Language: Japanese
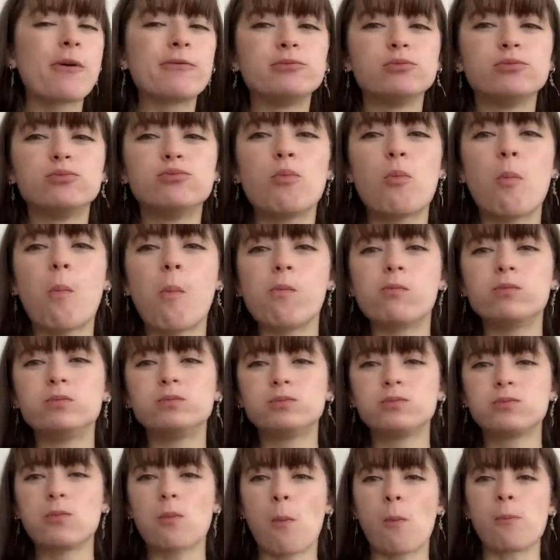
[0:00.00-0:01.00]
う
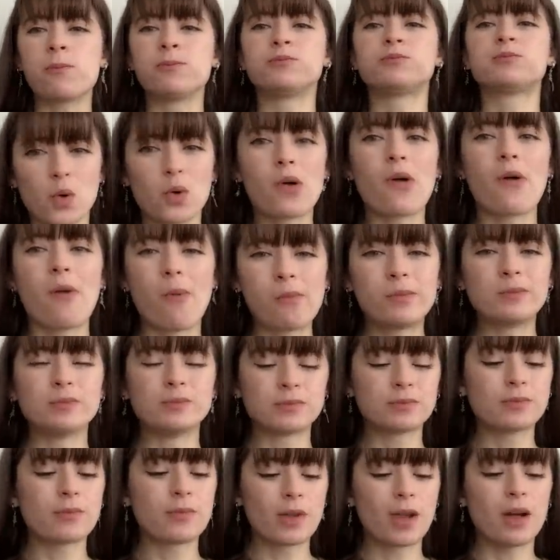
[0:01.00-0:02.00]
ん
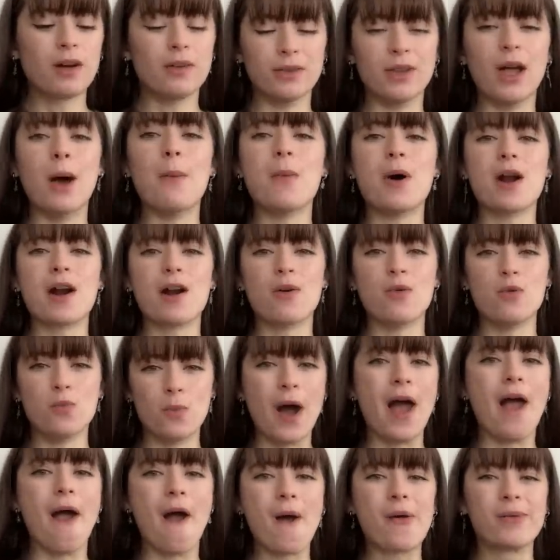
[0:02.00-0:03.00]
生らうまい